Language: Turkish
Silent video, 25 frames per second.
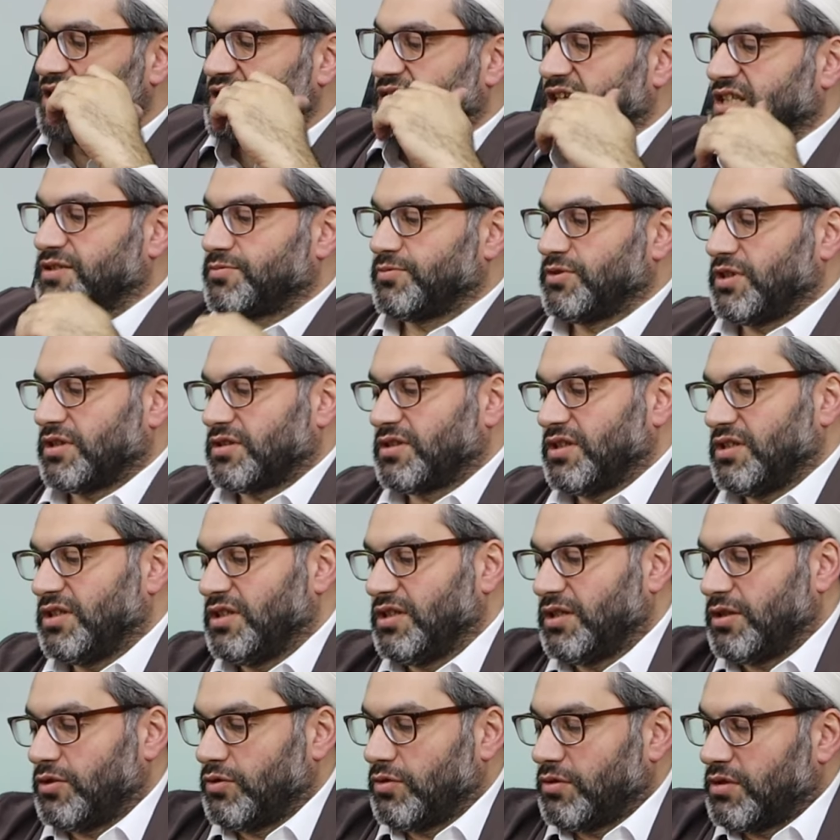Tazminatla
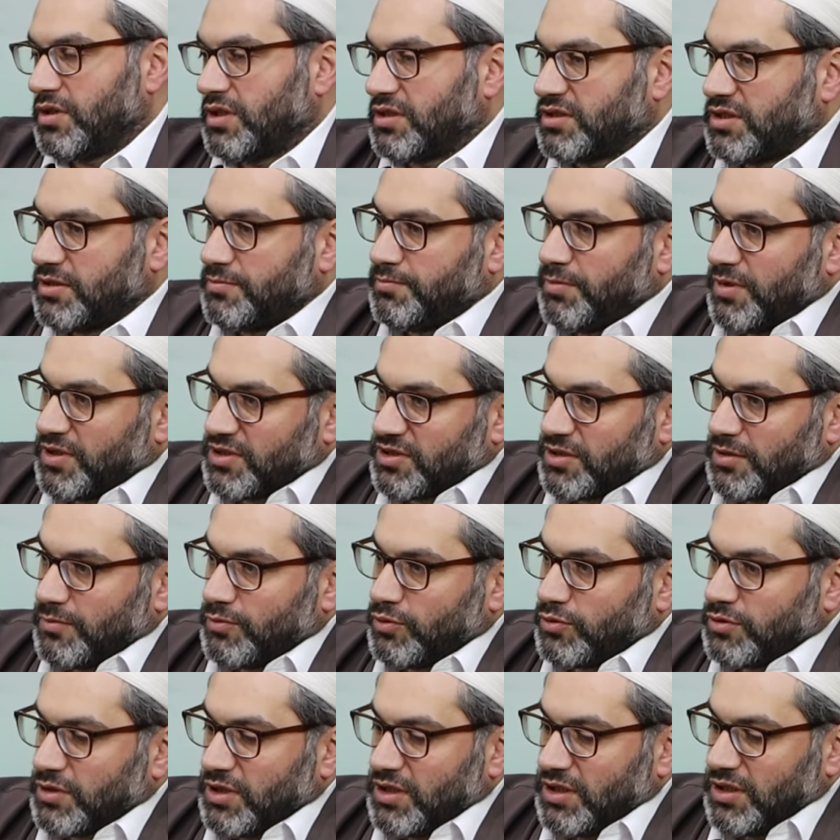ilgili olarak siz
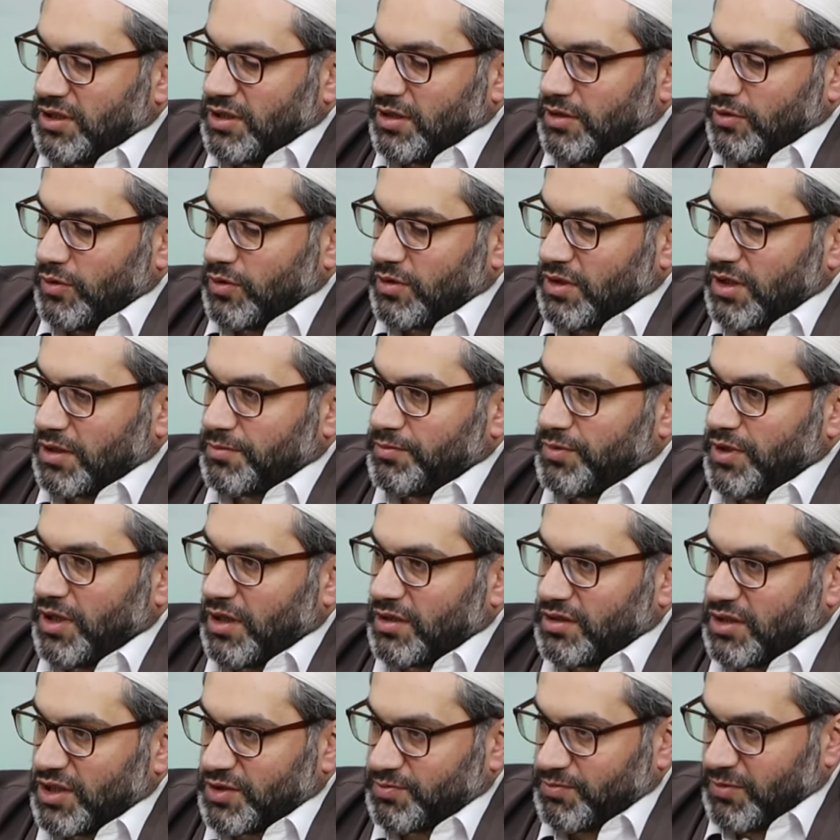başta bununla ilgili olarak bir
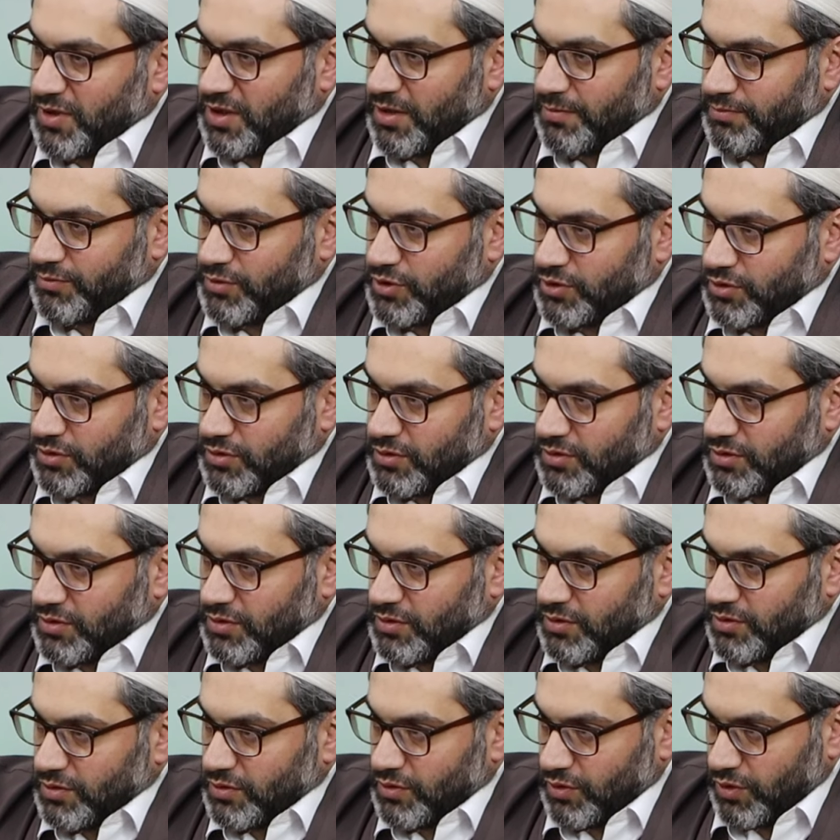anlaşma yapmıştınız.
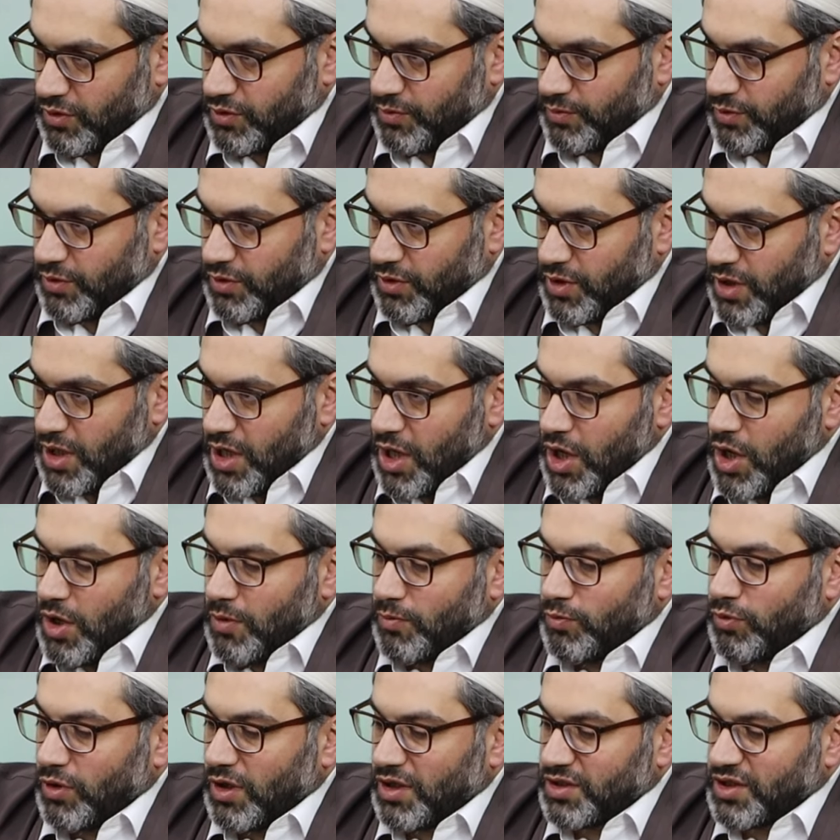Doğru mu?
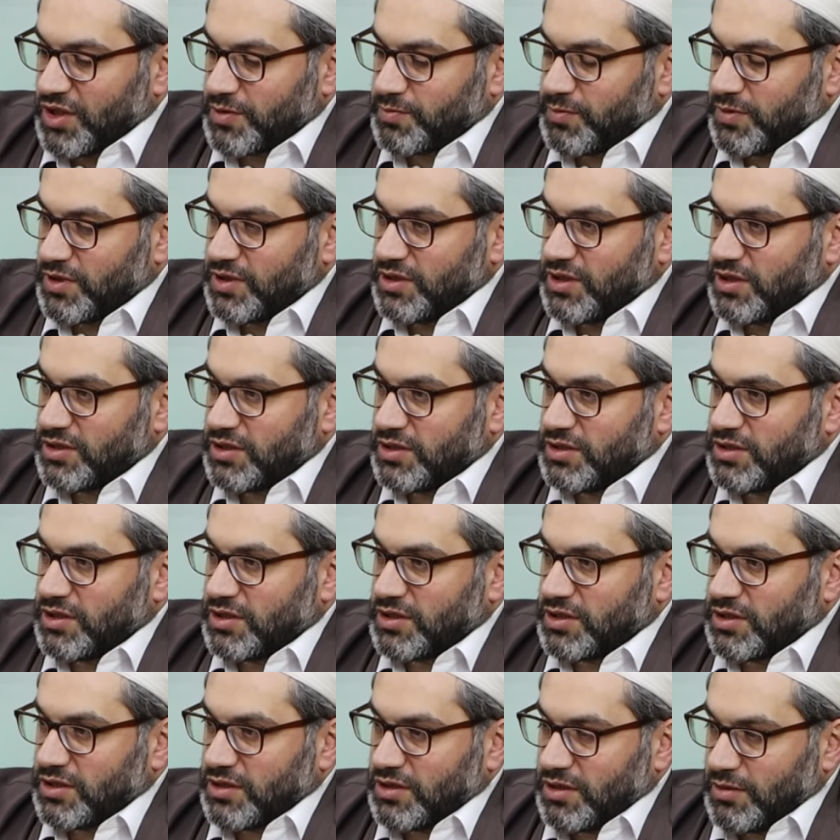Bu anlaşmanın
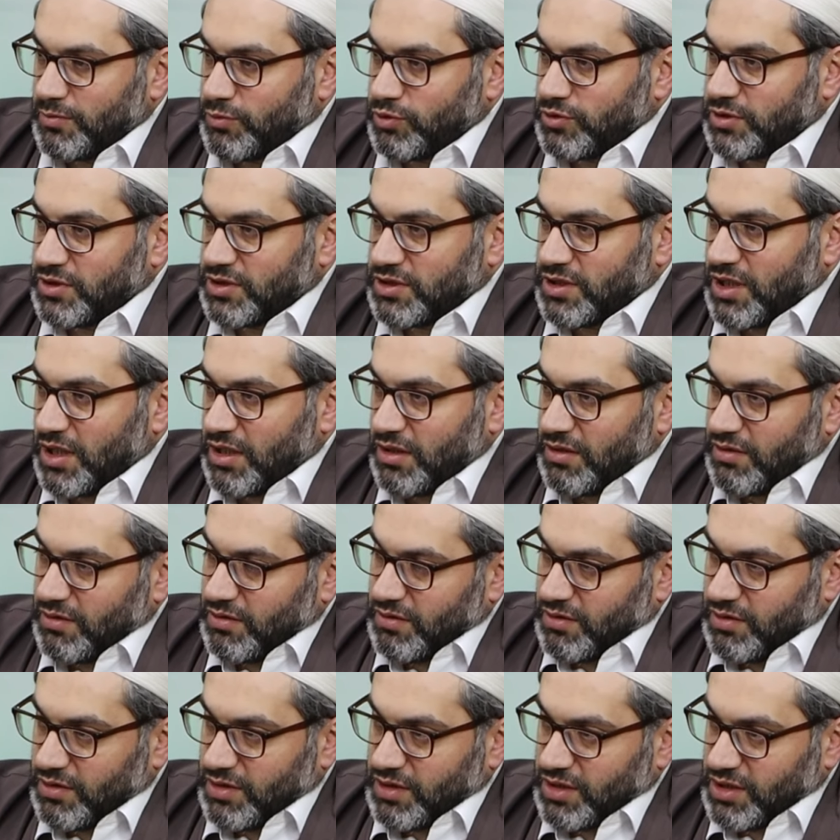neticesinde bu size
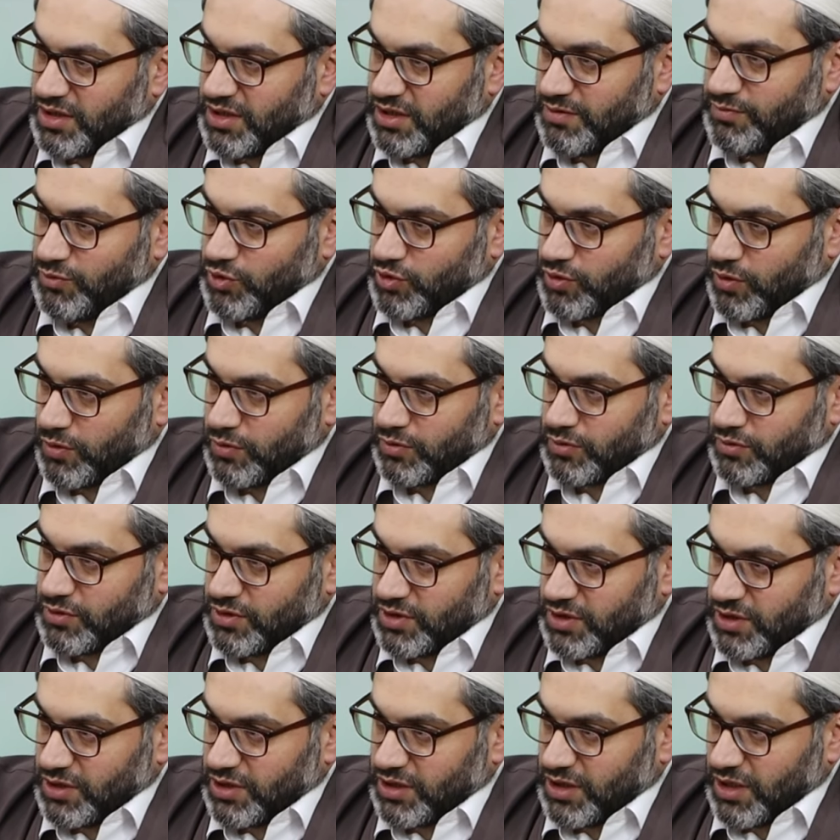girmiş
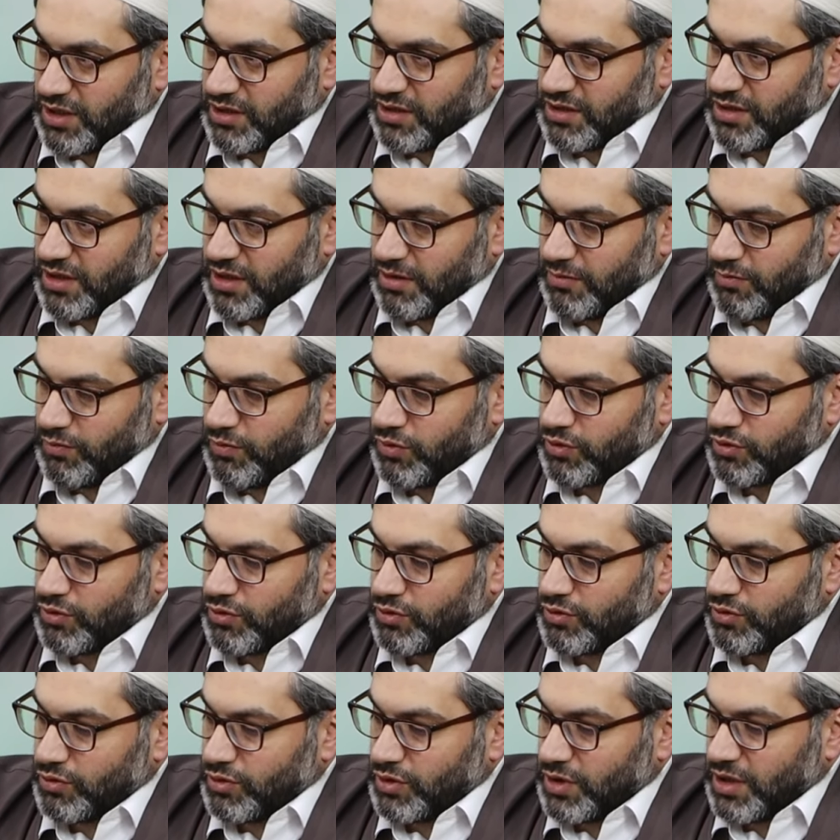olduğunuz şirkette
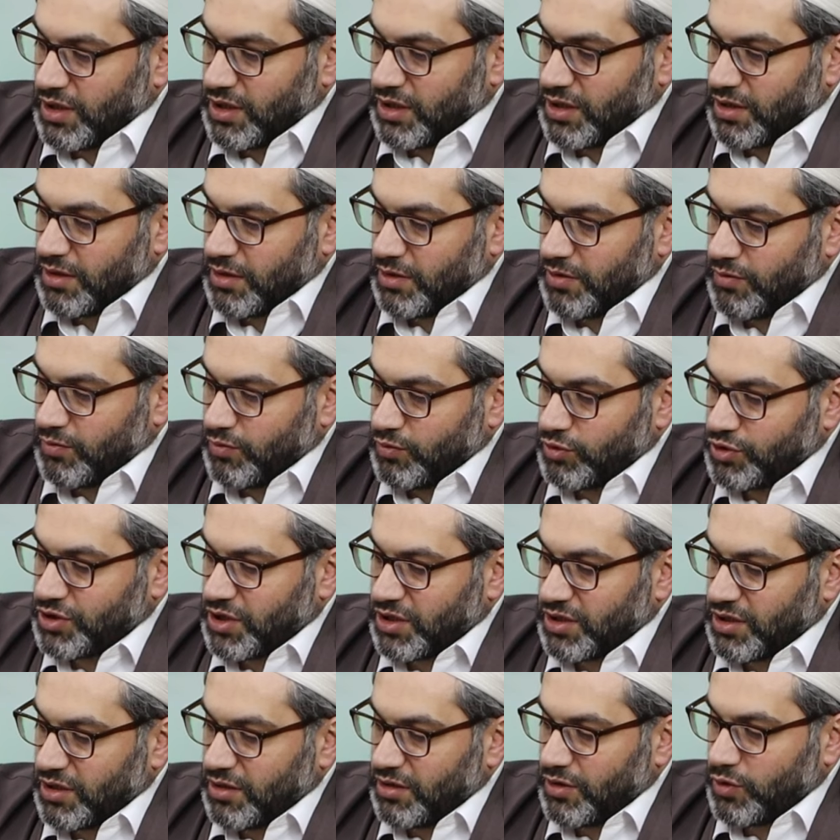bunun e, bu
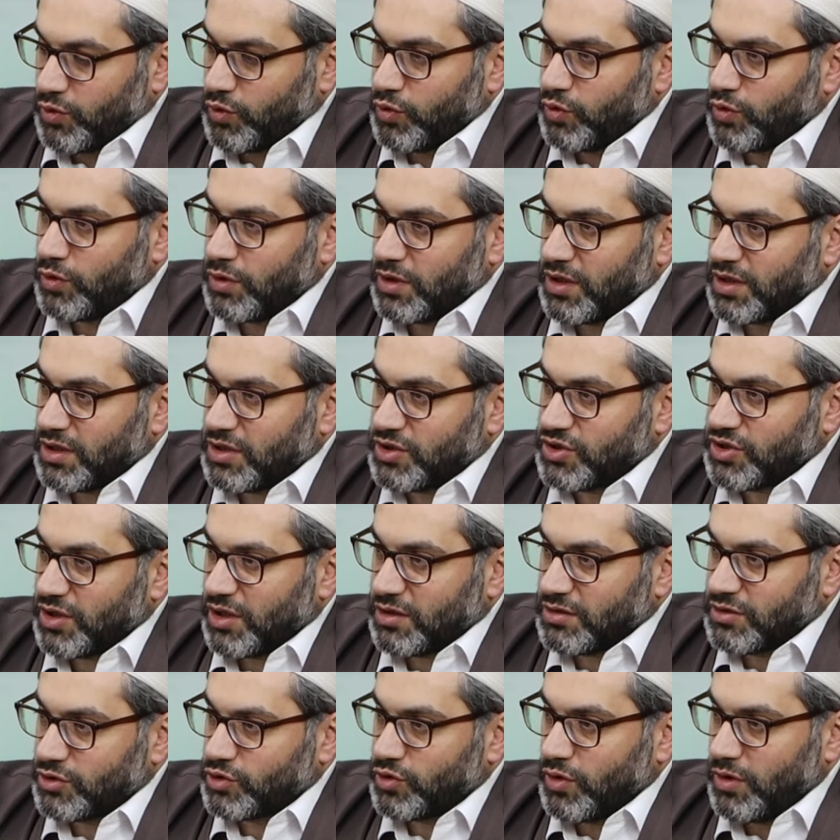şekilde
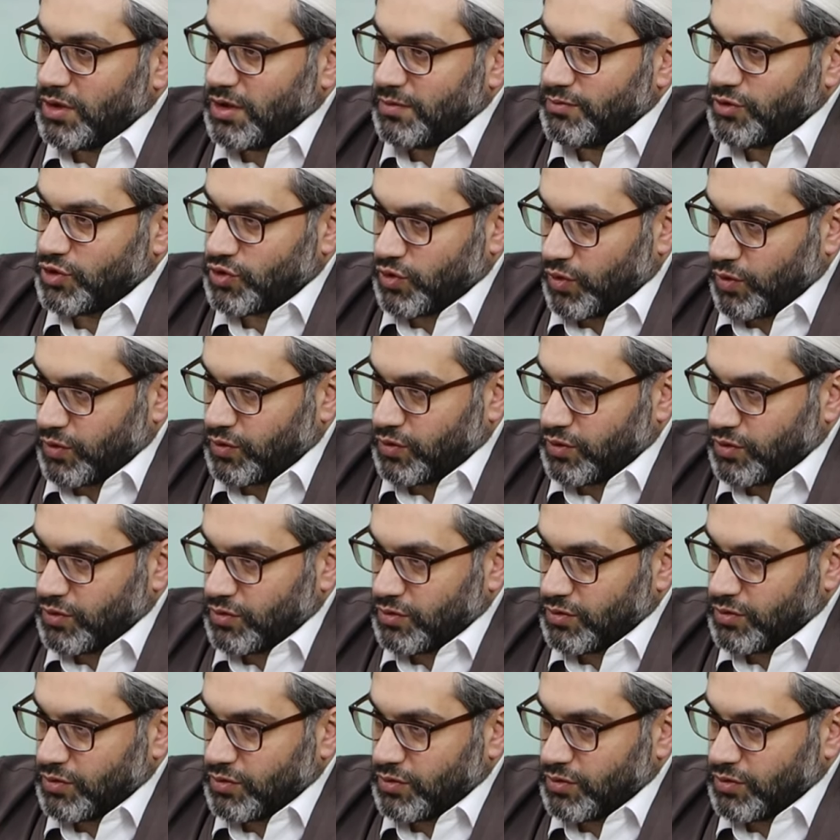uygulanacağını söylemiş oldu.